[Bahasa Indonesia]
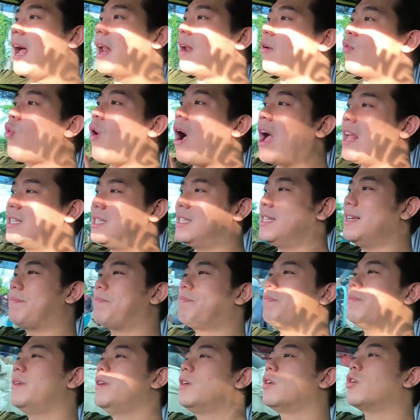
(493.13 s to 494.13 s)
dan wajib
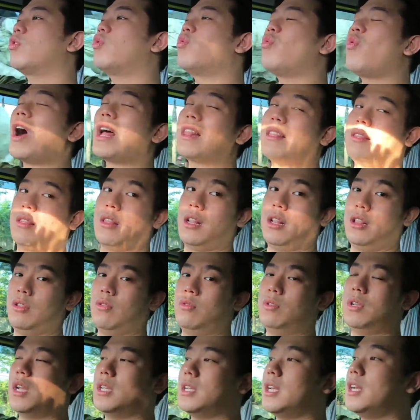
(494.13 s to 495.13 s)
kuat
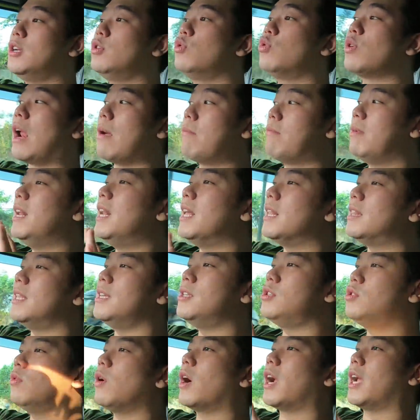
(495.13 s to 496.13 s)
tentunya jadi
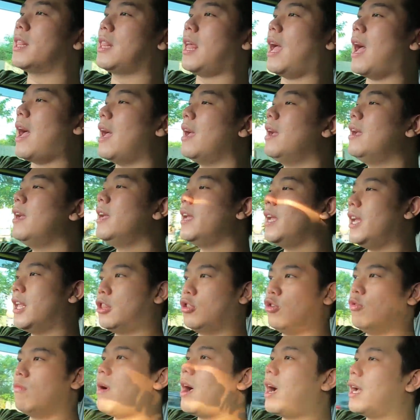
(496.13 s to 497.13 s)
durability juga kita
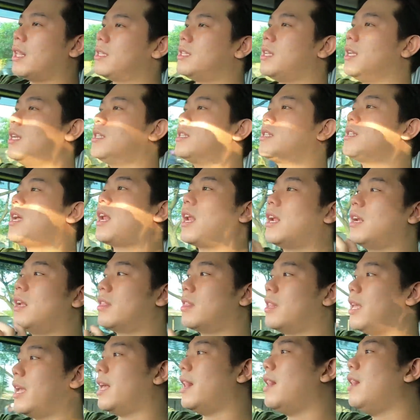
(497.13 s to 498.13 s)
hitung banget jadi secara
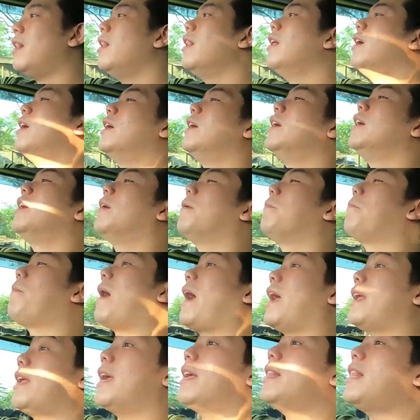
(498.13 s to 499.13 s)
detail
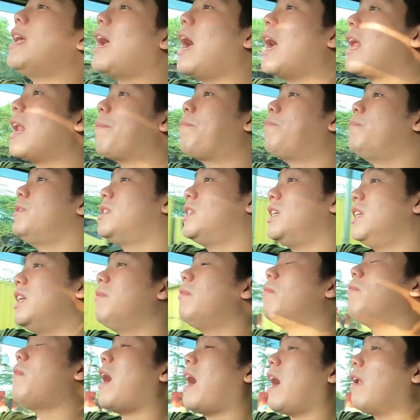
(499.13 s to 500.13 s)
makanya kita garap di sini
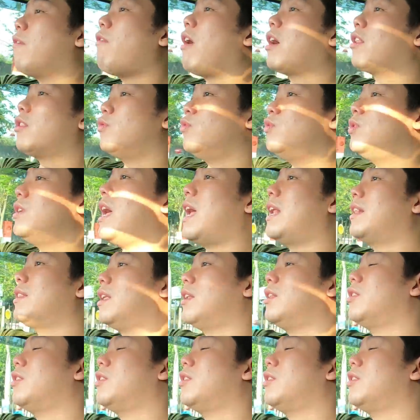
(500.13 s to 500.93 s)
memakan waktu dan